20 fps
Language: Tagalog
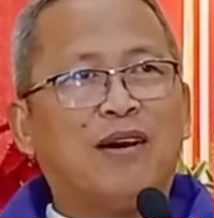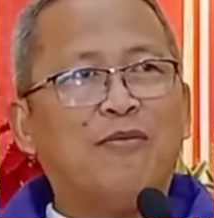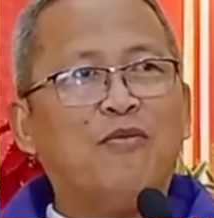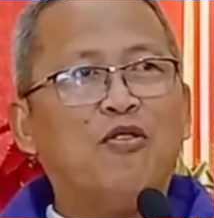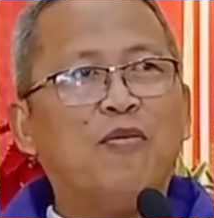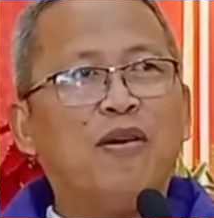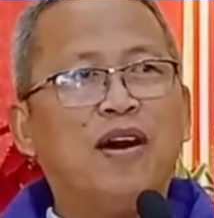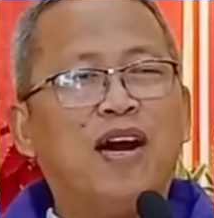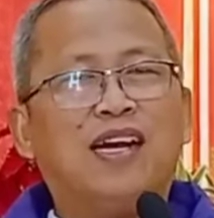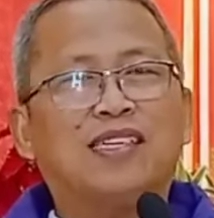
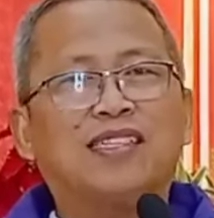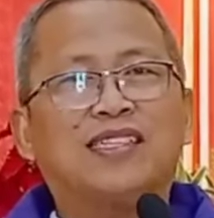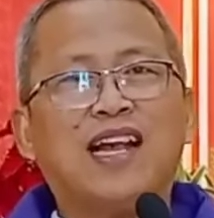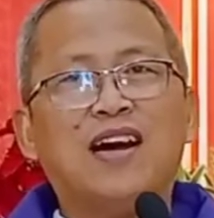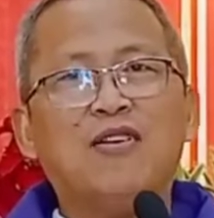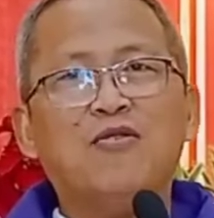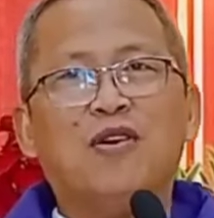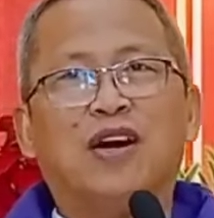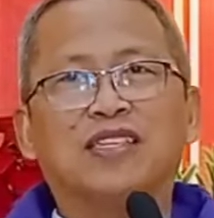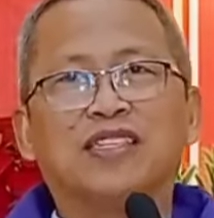Kamo mga
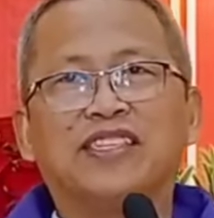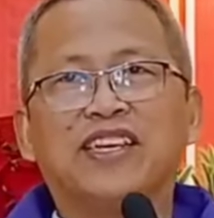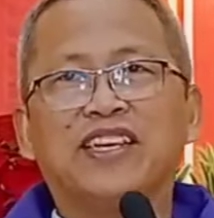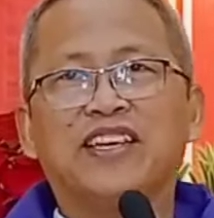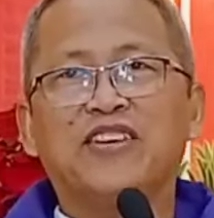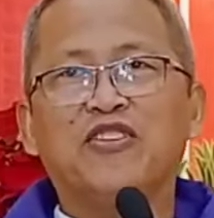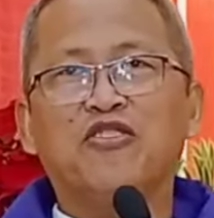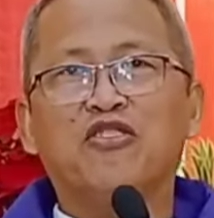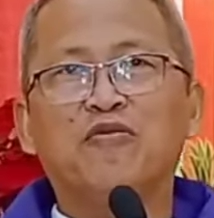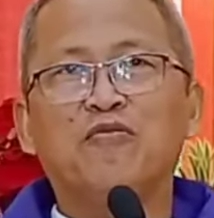asawa,
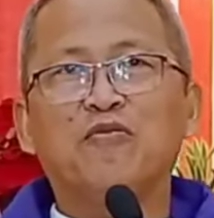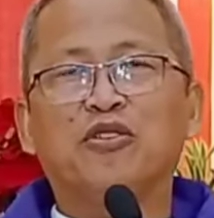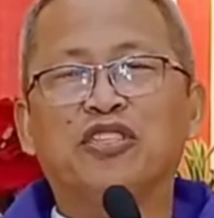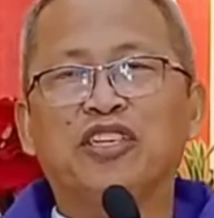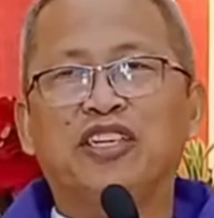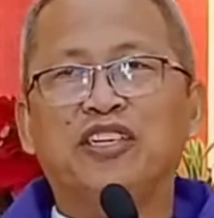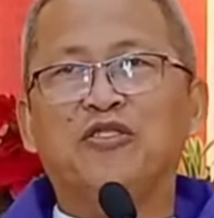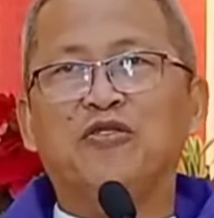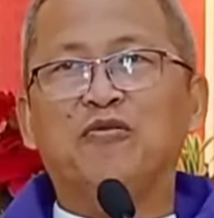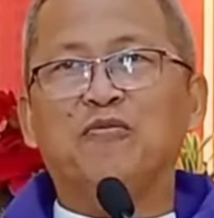secured
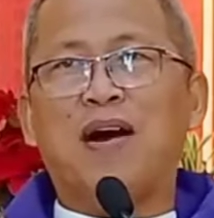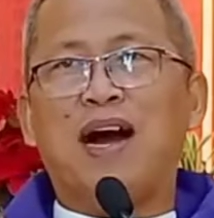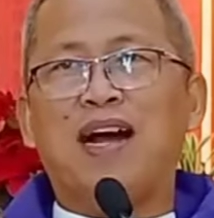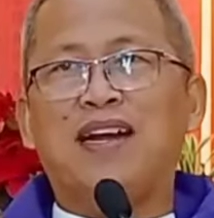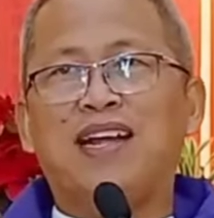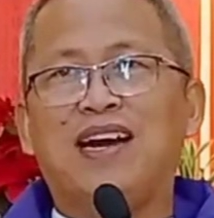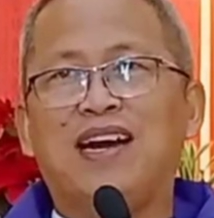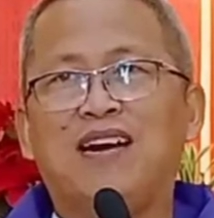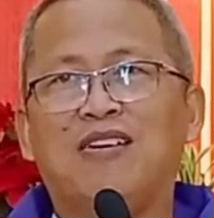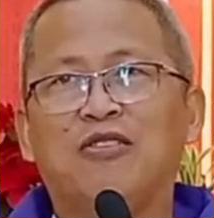mo sa inyong
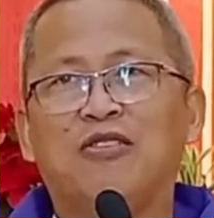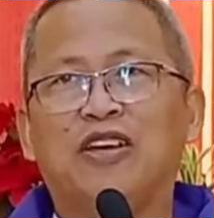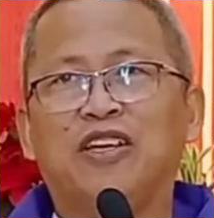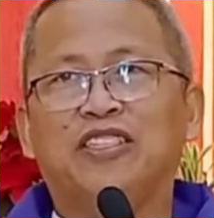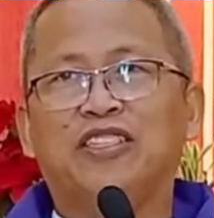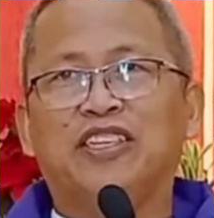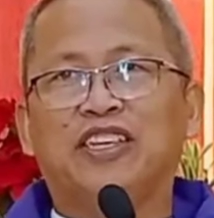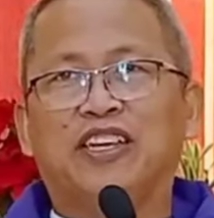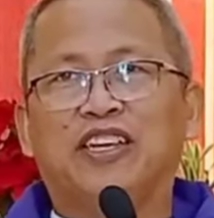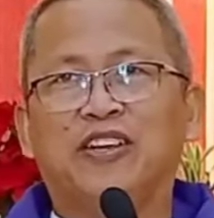bana o
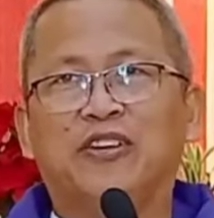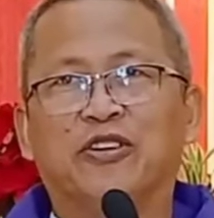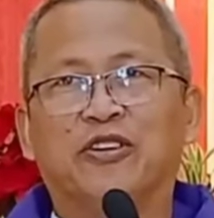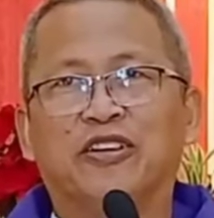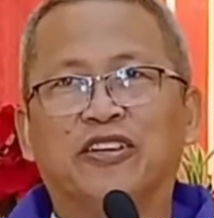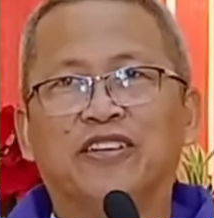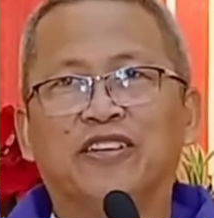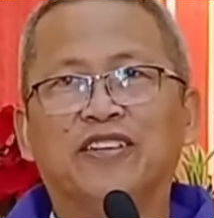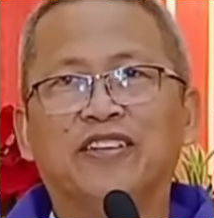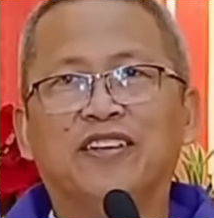
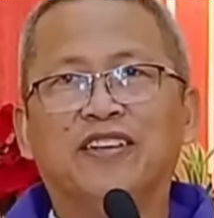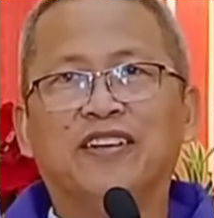insecured?